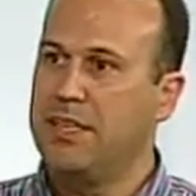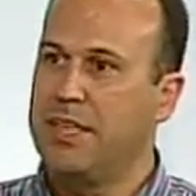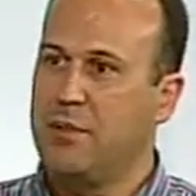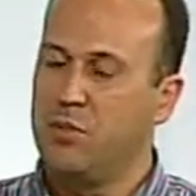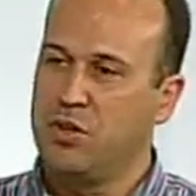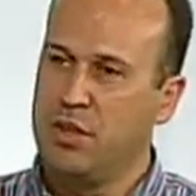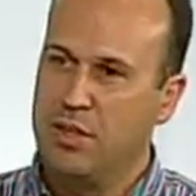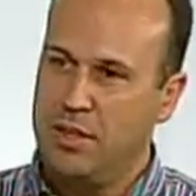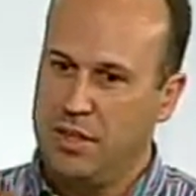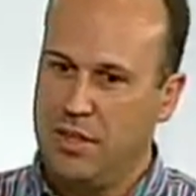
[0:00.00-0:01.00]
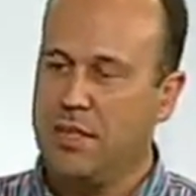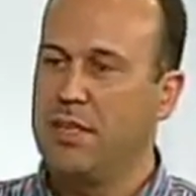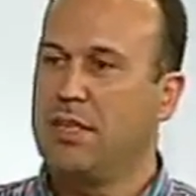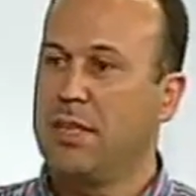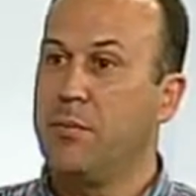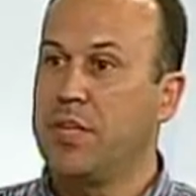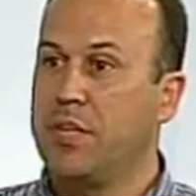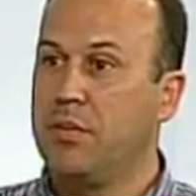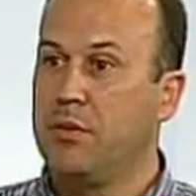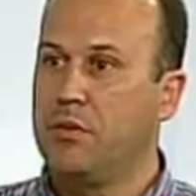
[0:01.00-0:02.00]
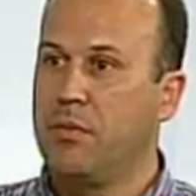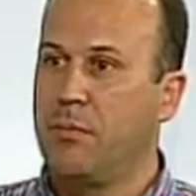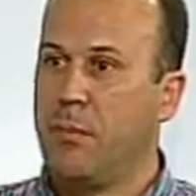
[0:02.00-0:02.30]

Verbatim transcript: digamos, que se ha perdido,